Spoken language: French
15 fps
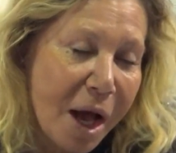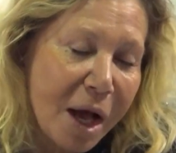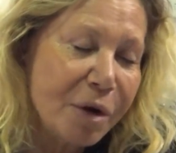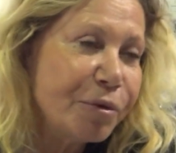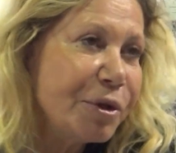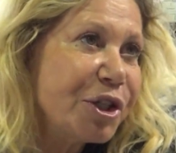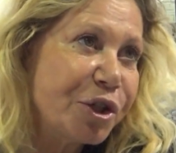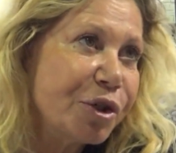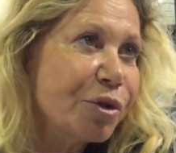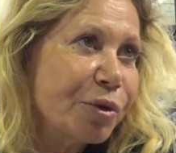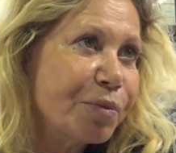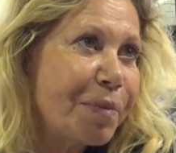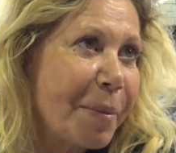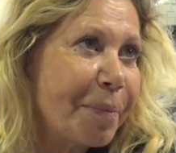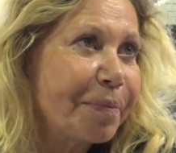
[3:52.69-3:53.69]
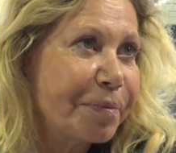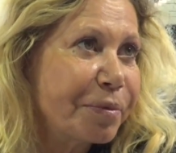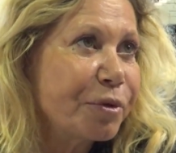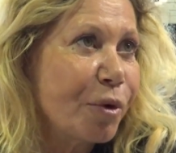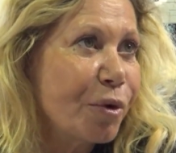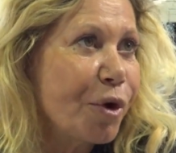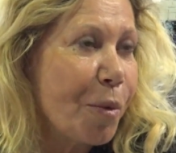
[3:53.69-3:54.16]
Ah oui, je,
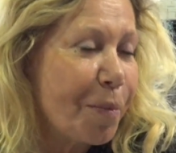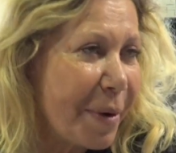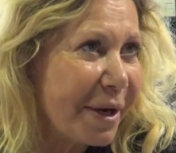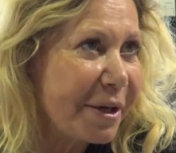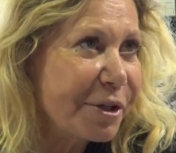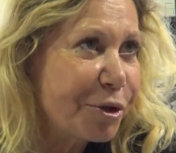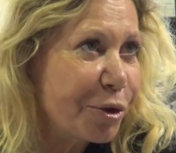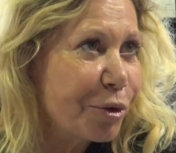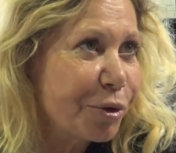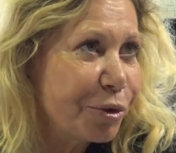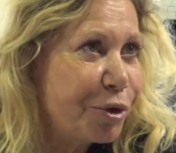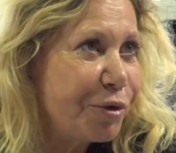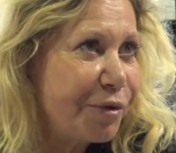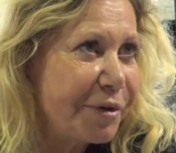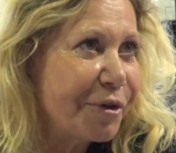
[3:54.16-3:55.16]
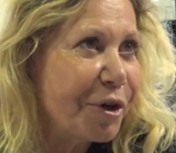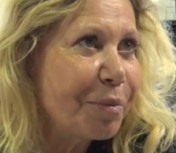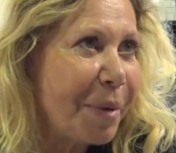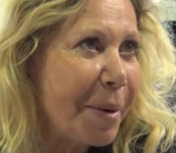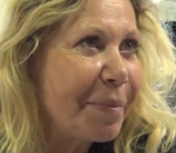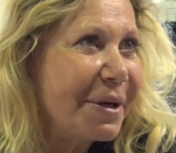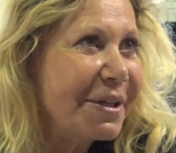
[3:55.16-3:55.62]
on en parlait de, du vivant de
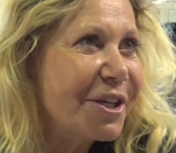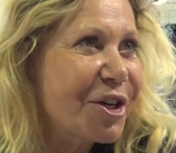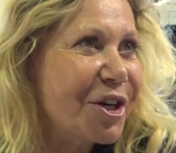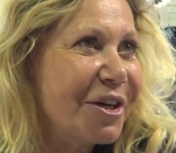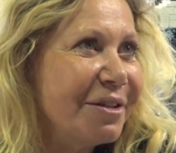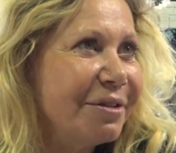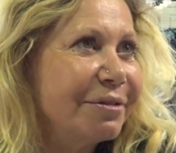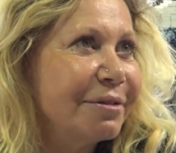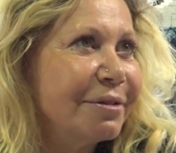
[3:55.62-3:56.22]
papa déjà.